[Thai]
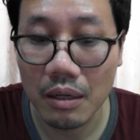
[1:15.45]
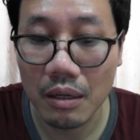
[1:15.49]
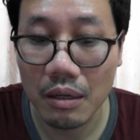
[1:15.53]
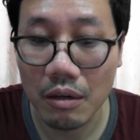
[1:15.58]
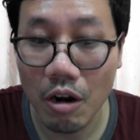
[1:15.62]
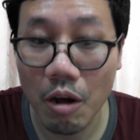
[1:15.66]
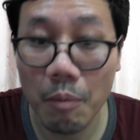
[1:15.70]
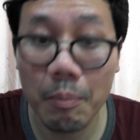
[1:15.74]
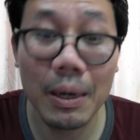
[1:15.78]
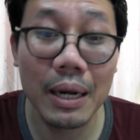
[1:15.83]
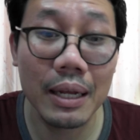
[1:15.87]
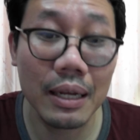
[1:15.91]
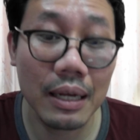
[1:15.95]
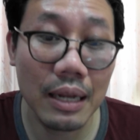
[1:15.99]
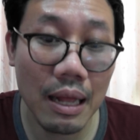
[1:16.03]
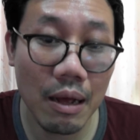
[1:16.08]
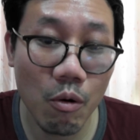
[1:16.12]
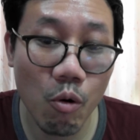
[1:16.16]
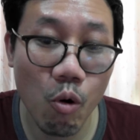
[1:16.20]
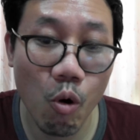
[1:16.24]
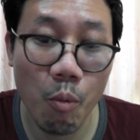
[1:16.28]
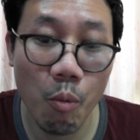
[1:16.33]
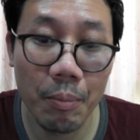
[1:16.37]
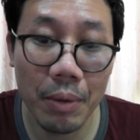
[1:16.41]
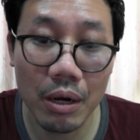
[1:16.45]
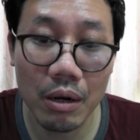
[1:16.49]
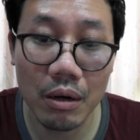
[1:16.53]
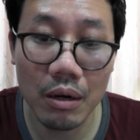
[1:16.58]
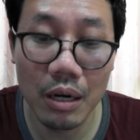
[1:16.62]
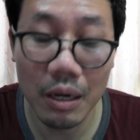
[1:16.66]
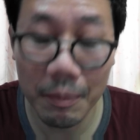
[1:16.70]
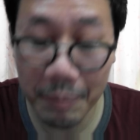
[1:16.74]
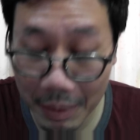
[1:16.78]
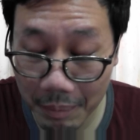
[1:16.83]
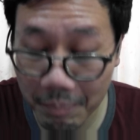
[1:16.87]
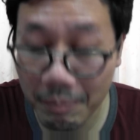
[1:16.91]
รองปลัดกลาโหม
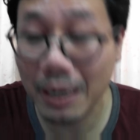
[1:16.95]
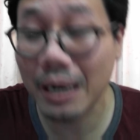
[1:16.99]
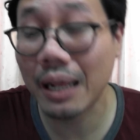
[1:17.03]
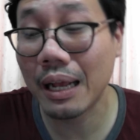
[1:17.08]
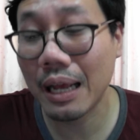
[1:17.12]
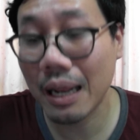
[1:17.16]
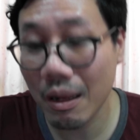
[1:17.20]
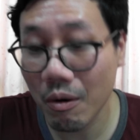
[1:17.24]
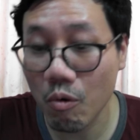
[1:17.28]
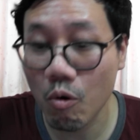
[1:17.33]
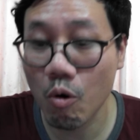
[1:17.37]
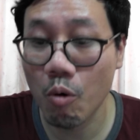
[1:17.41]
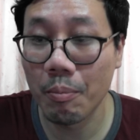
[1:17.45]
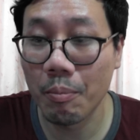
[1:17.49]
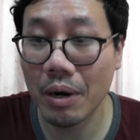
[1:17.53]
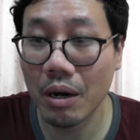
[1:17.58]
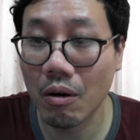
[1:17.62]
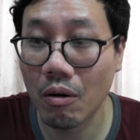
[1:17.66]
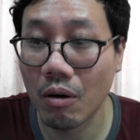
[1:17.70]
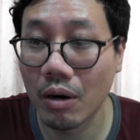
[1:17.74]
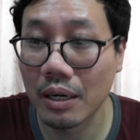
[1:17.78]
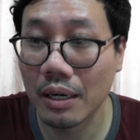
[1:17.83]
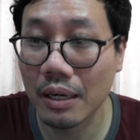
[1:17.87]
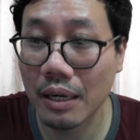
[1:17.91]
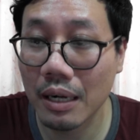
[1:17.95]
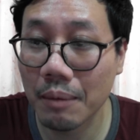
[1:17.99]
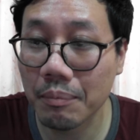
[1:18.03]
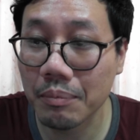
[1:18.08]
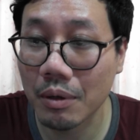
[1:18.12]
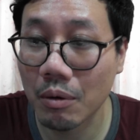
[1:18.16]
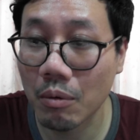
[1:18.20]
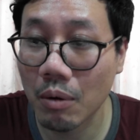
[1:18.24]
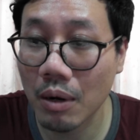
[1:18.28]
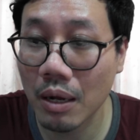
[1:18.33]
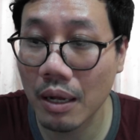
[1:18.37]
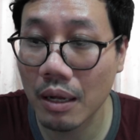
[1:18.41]
เป็นปลัดกลาโหมมาก่อนนะครับ
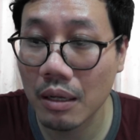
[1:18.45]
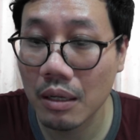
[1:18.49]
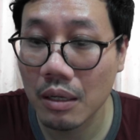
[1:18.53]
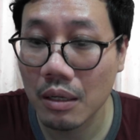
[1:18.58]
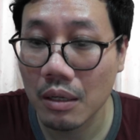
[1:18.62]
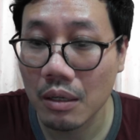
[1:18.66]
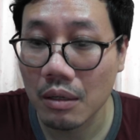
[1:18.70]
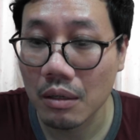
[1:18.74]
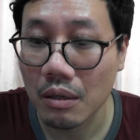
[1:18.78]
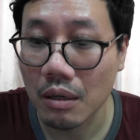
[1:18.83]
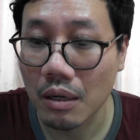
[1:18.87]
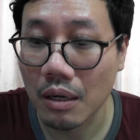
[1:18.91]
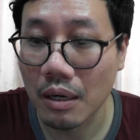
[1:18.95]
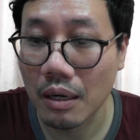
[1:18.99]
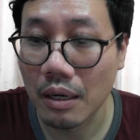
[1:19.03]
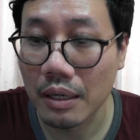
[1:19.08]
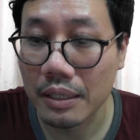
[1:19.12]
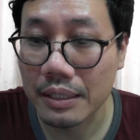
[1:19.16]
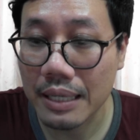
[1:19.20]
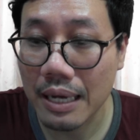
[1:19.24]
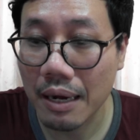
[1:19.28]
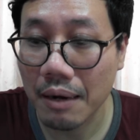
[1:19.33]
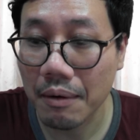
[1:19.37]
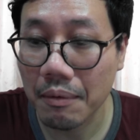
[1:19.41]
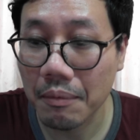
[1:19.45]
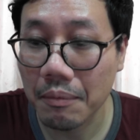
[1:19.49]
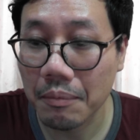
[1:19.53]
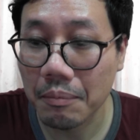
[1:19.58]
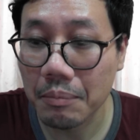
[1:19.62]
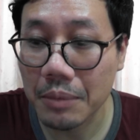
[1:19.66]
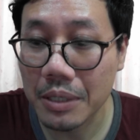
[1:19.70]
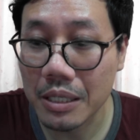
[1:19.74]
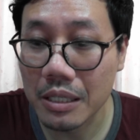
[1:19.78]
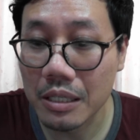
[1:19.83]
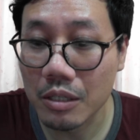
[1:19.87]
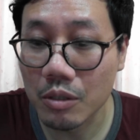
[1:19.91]
แต่ว่ายัง
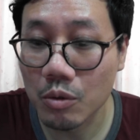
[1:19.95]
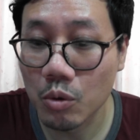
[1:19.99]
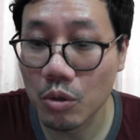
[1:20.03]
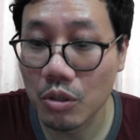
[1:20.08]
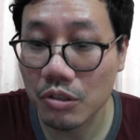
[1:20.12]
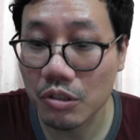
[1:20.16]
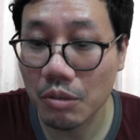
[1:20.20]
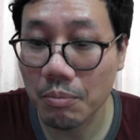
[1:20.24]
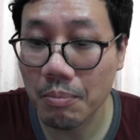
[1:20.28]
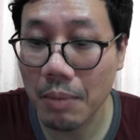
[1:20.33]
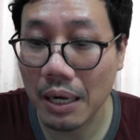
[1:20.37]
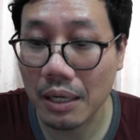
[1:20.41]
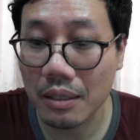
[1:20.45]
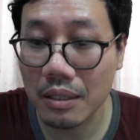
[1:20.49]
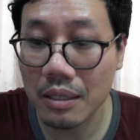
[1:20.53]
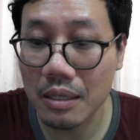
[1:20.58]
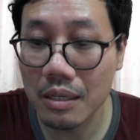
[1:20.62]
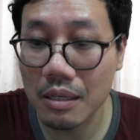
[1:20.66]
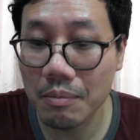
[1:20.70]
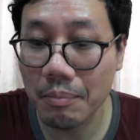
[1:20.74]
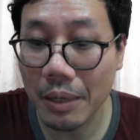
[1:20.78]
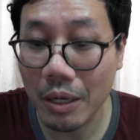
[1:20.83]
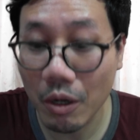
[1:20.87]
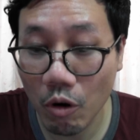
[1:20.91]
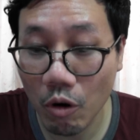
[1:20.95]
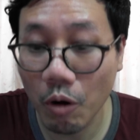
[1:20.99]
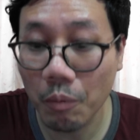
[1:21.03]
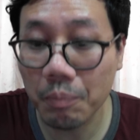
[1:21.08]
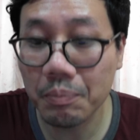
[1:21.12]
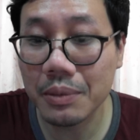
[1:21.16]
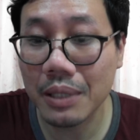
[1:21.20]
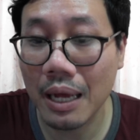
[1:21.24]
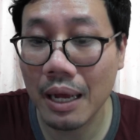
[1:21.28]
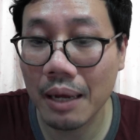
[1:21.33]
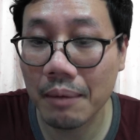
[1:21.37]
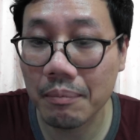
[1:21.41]
มีคุณสมบัติที่ไม่ครบ
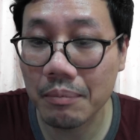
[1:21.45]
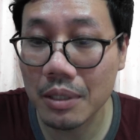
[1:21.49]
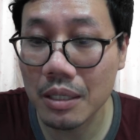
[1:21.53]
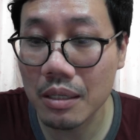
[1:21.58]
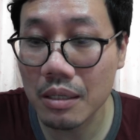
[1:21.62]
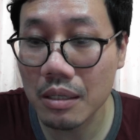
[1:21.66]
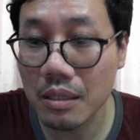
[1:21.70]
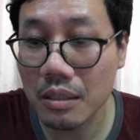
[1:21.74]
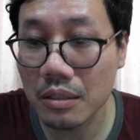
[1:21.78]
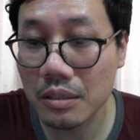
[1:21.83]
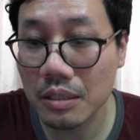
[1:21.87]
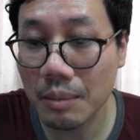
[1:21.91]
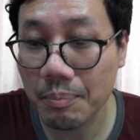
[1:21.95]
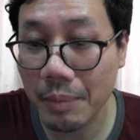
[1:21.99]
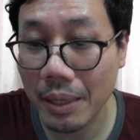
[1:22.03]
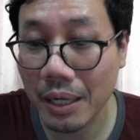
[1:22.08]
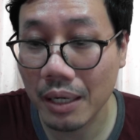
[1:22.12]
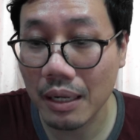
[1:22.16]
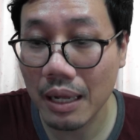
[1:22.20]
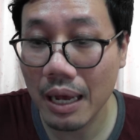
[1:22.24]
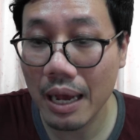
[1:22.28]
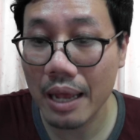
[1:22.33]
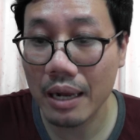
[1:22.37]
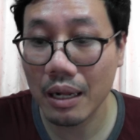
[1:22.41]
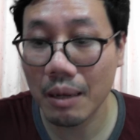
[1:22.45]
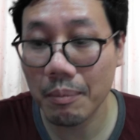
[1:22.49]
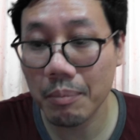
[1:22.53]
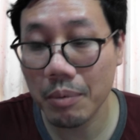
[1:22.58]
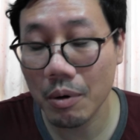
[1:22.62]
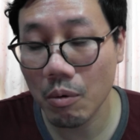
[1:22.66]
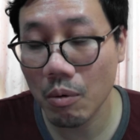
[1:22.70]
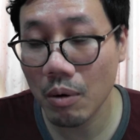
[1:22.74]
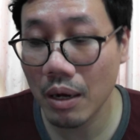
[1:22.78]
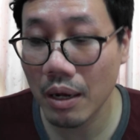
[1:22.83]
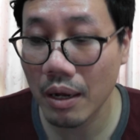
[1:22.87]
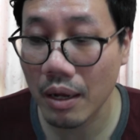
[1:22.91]
ตามที่จะเป็นได้นะครับ เพ
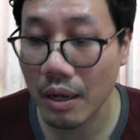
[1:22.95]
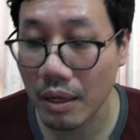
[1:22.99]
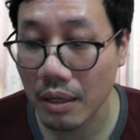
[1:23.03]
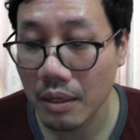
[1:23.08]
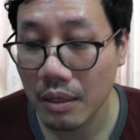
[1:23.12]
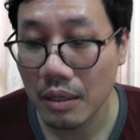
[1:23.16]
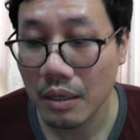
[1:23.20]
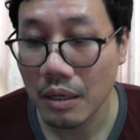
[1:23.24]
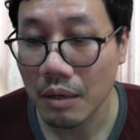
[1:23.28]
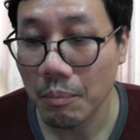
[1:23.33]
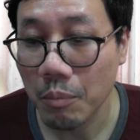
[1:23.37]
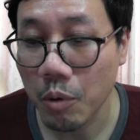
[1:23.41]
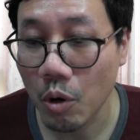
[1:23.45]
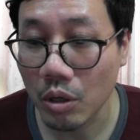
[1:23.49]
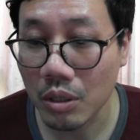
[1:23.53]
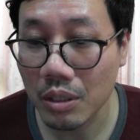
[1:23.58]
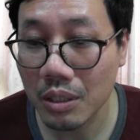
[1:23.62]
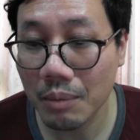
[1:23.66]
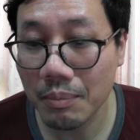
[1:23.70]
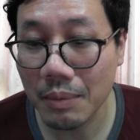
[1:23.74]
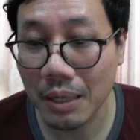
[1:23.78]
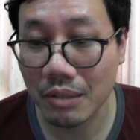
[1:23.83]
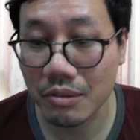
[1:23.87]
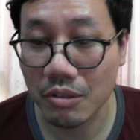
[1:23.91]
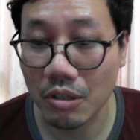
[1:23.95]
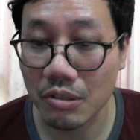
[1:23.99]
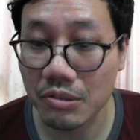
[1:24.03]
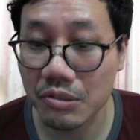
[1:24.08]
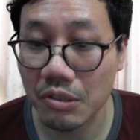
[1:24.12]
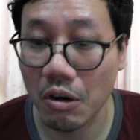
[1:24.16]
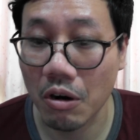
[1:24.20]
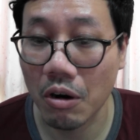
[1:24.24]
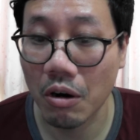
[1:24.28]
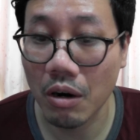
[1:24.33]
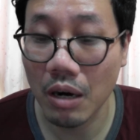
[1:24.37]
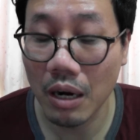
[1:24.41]
ราะว่า พ้นตำแหน่งสส
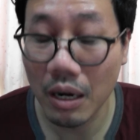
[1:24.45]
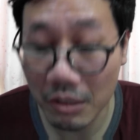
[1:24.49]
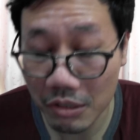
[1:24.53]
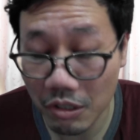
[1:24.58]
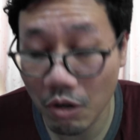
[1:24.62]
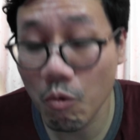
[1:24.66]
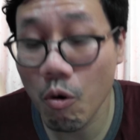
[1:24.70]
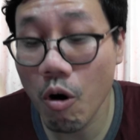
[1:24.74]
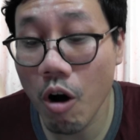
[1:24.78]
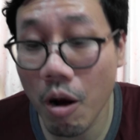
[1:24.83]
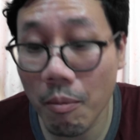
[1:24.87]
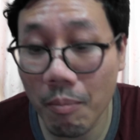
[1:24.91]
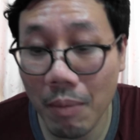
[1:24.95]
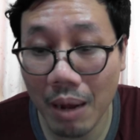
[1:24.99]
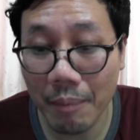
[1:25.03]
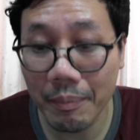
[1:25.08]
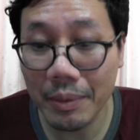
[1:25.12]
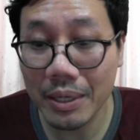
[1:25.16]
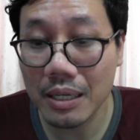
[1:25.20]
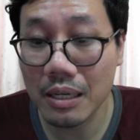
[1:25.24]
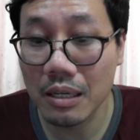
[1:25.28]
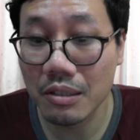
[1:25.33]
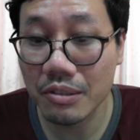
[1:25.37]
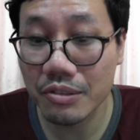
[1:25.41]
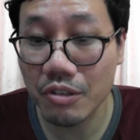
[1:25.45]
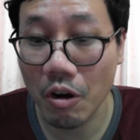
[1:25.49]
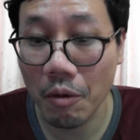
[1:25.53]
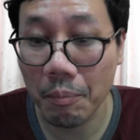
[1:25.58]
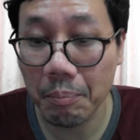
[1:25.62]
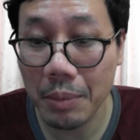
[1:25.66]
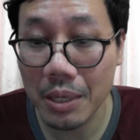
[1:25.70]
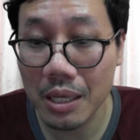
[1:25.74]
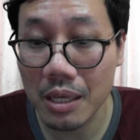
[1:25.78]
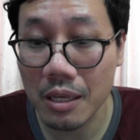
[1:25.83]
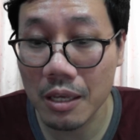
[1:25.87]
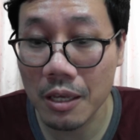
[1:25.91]
เออสว มาไม่เกิน
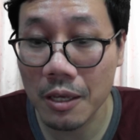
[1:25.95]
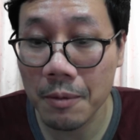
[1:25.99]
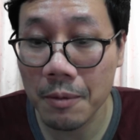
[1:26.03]
2 ปี